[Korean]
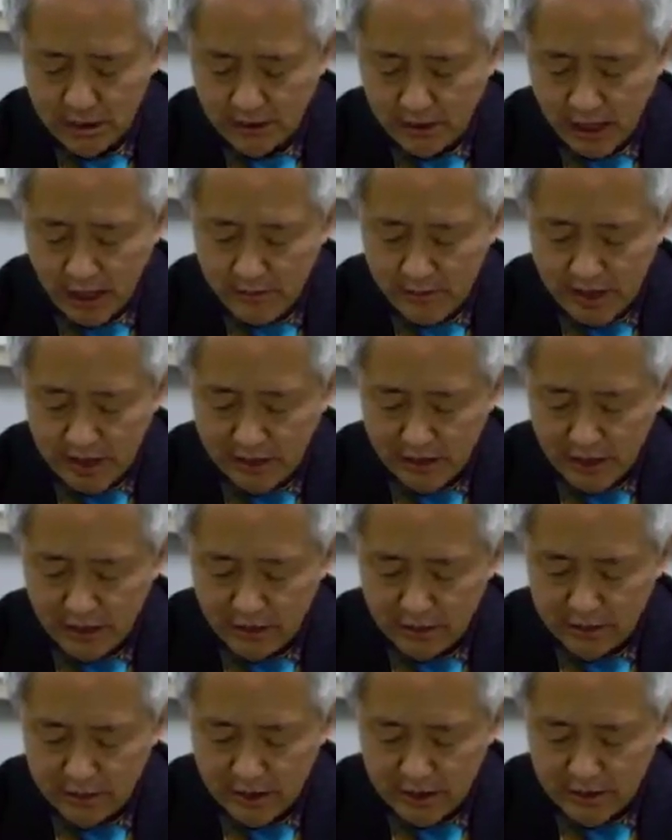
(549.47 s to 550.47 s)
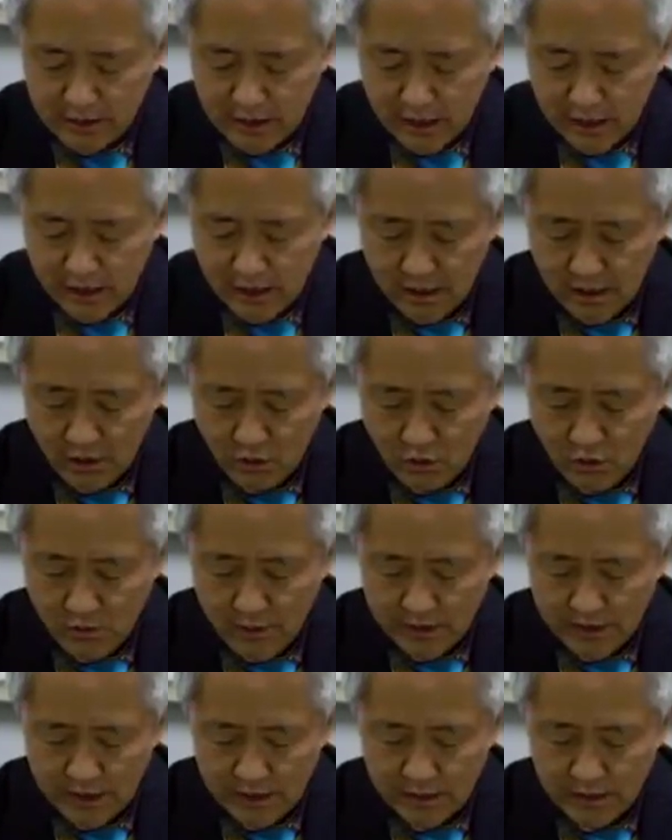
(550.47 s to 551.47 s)
대만의 영산작가가
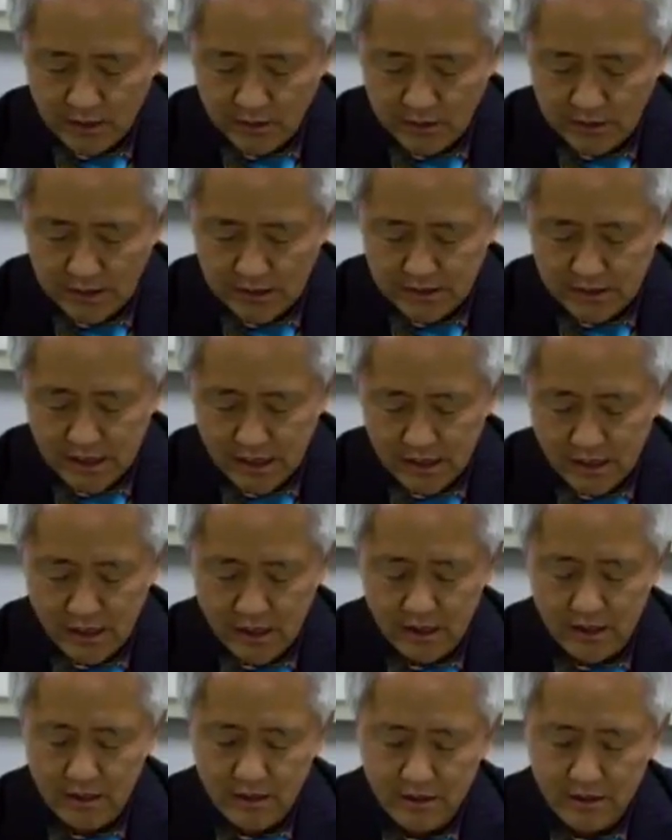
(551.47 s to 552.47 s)
고발한 현대사회